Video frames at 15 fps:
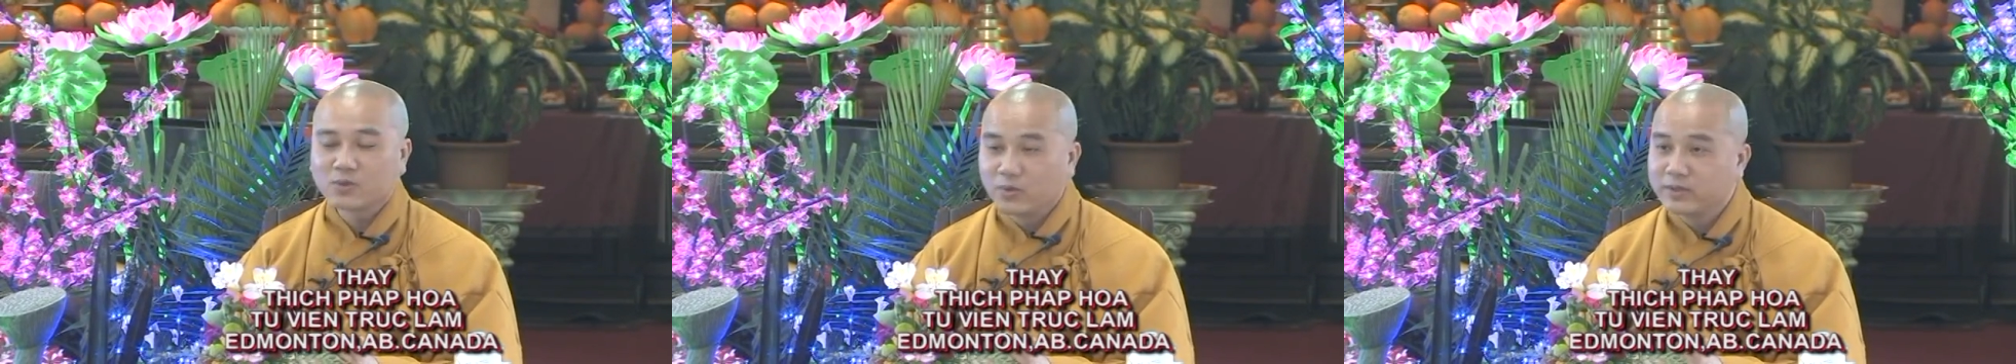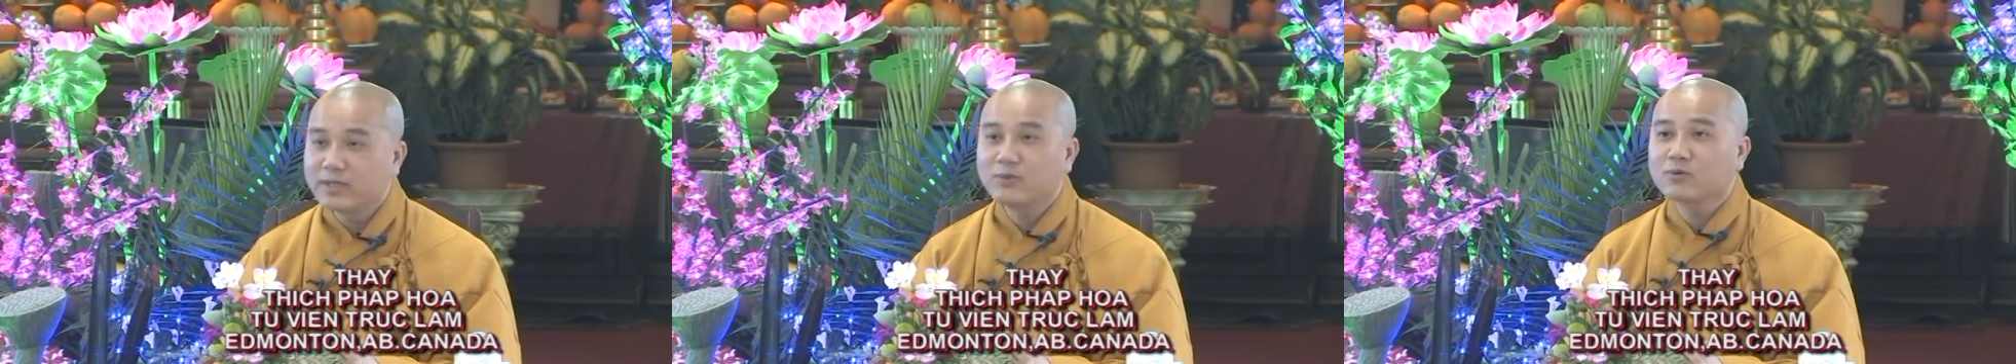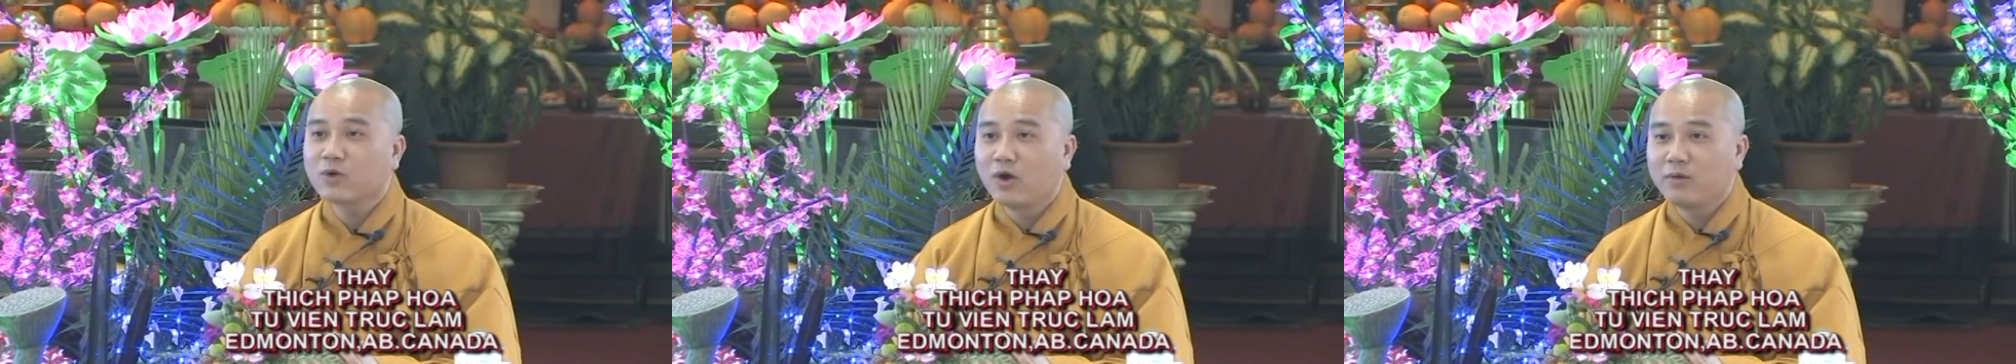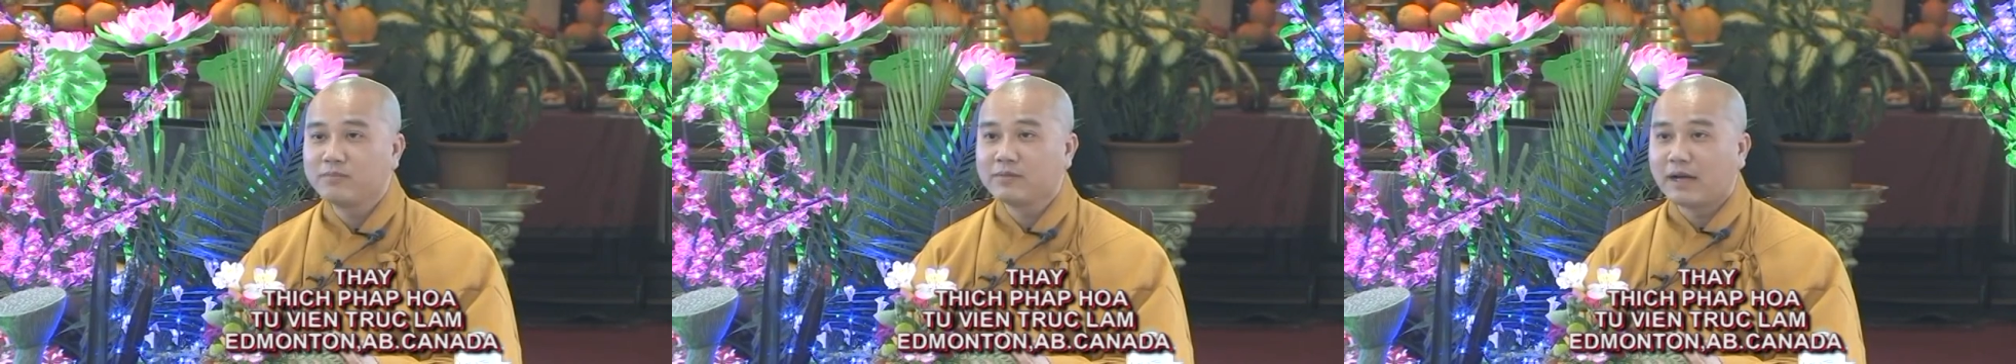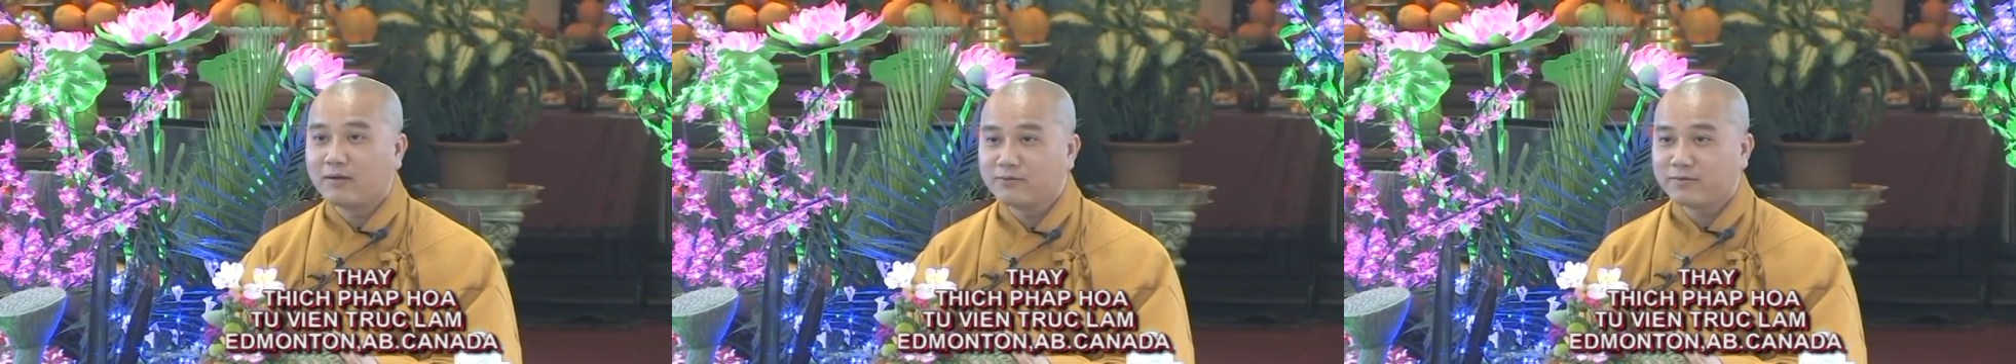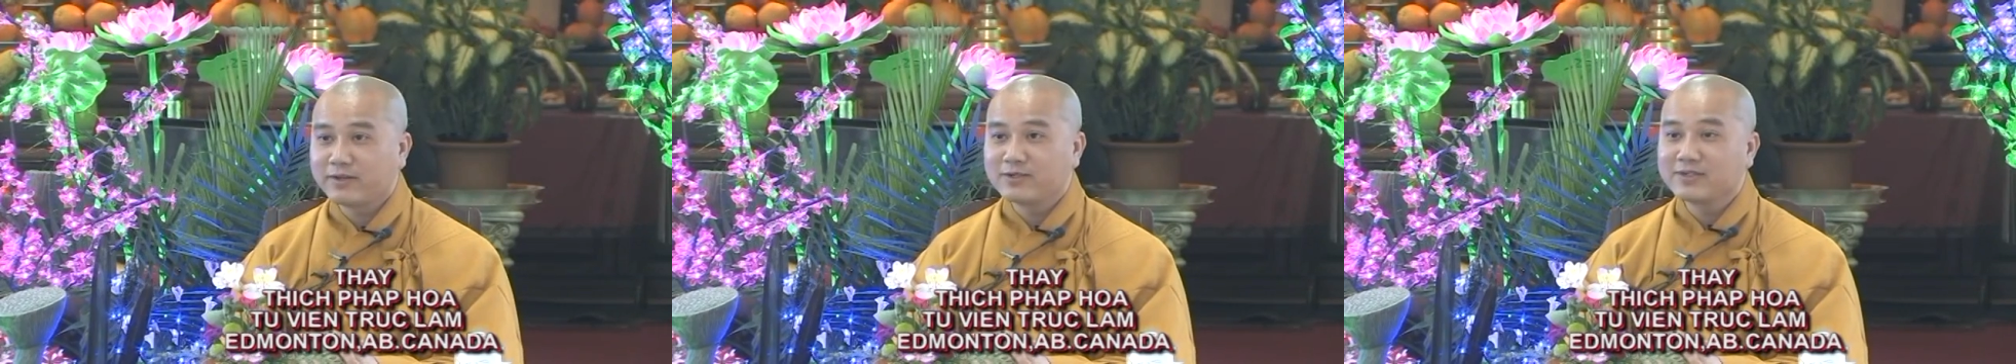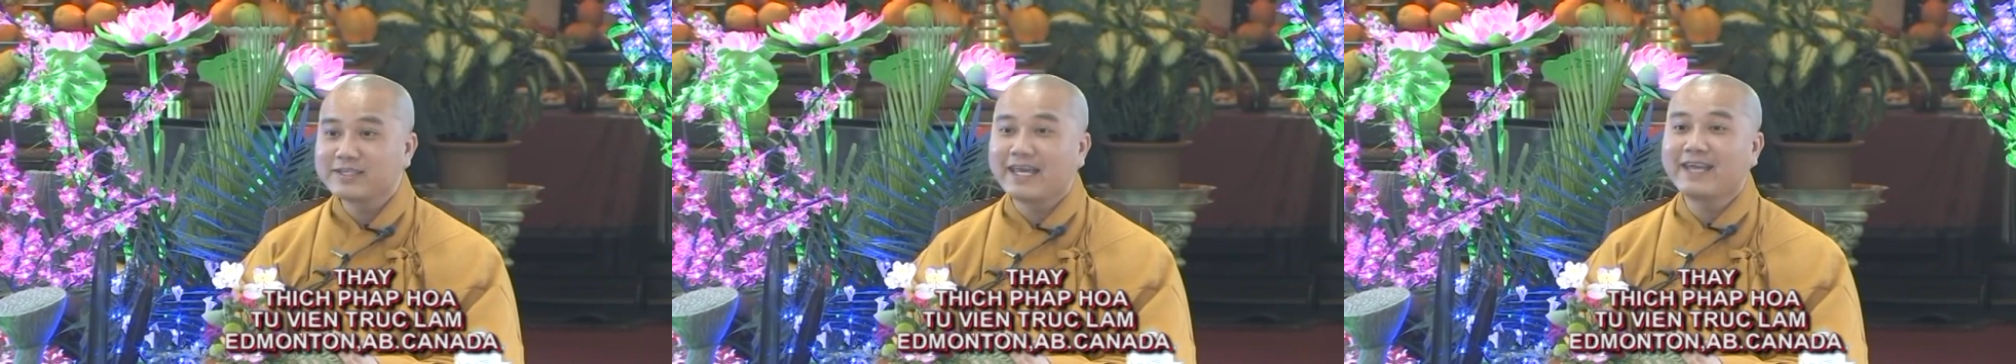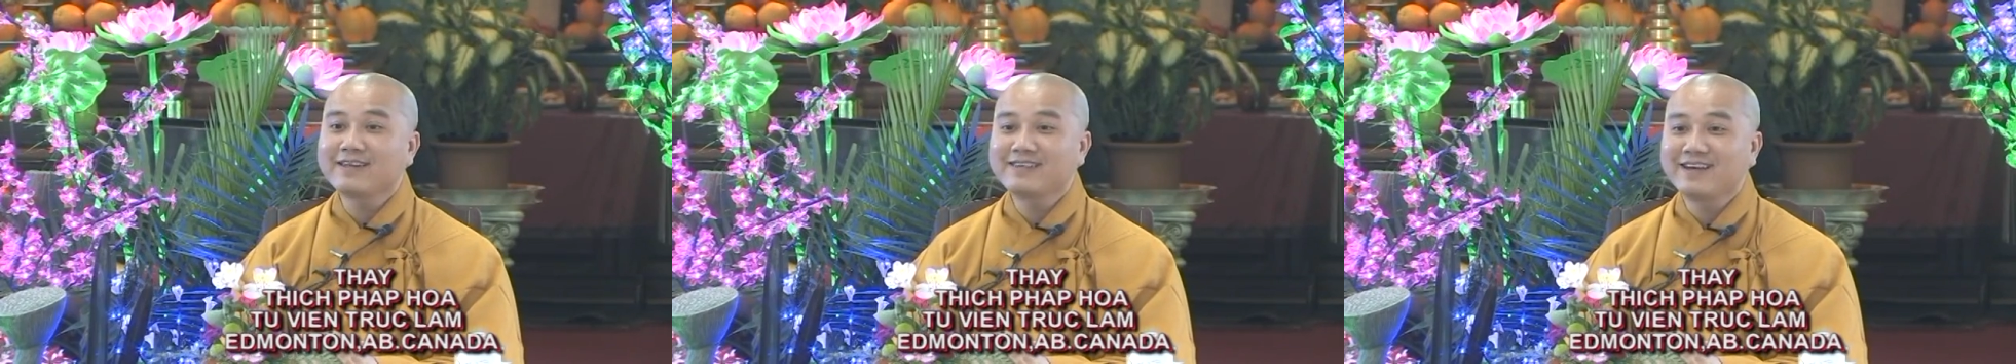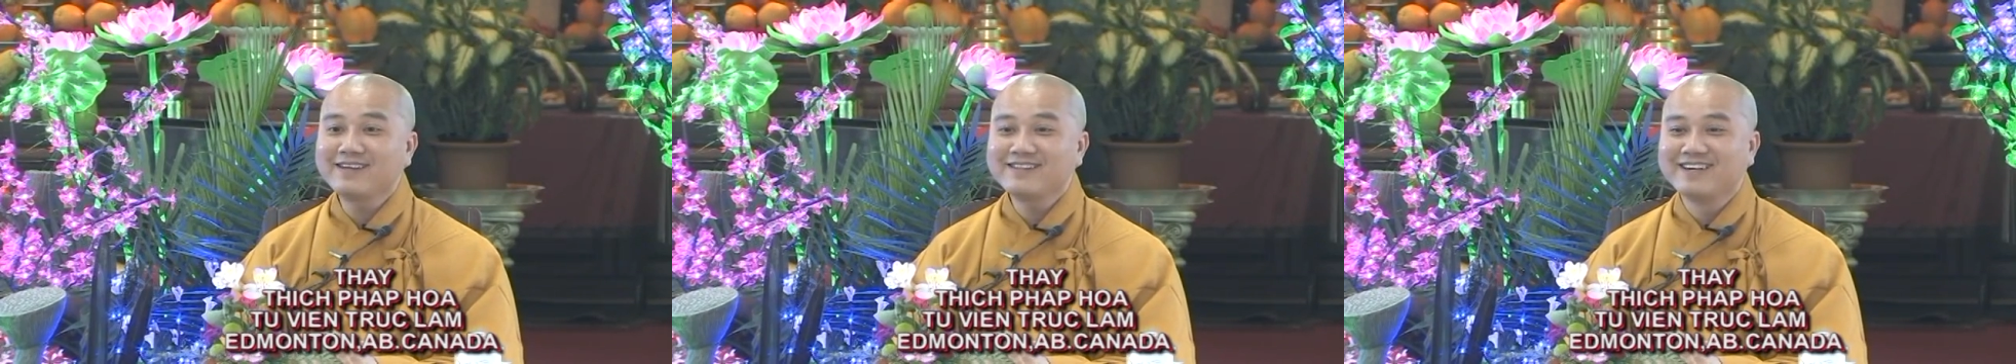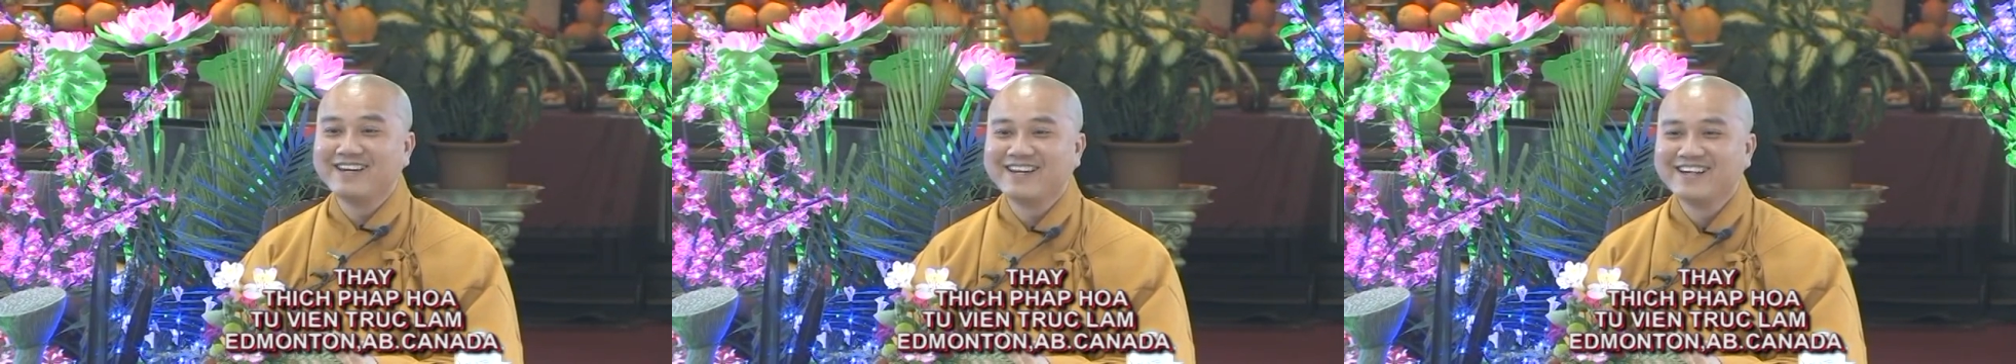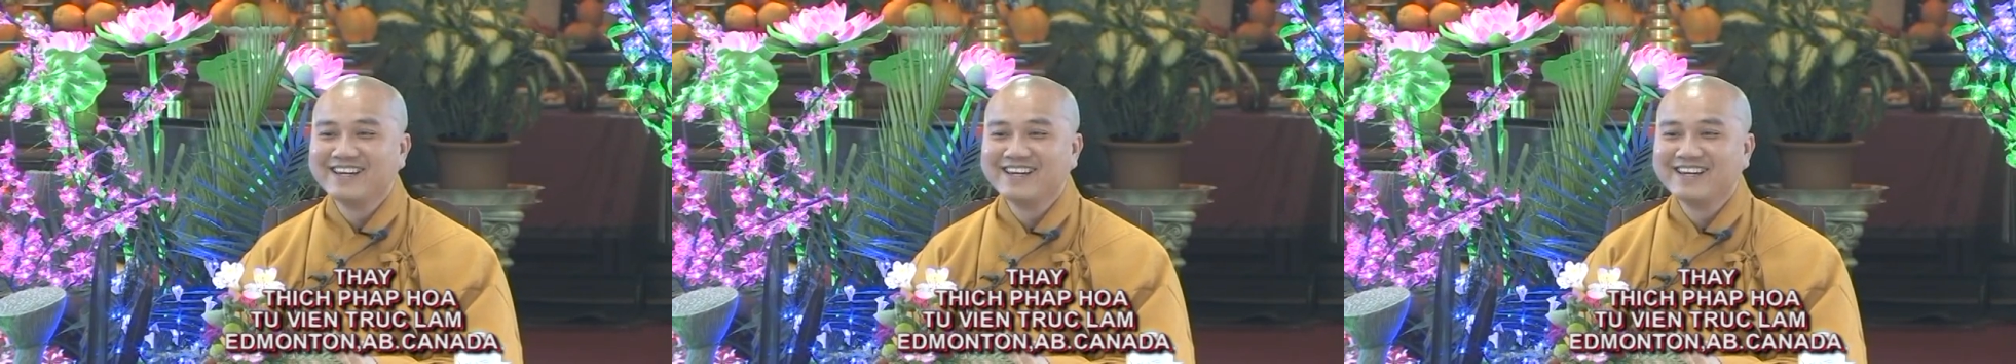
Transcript: tôi nấu cơm mà ông phải rửa chén chứ.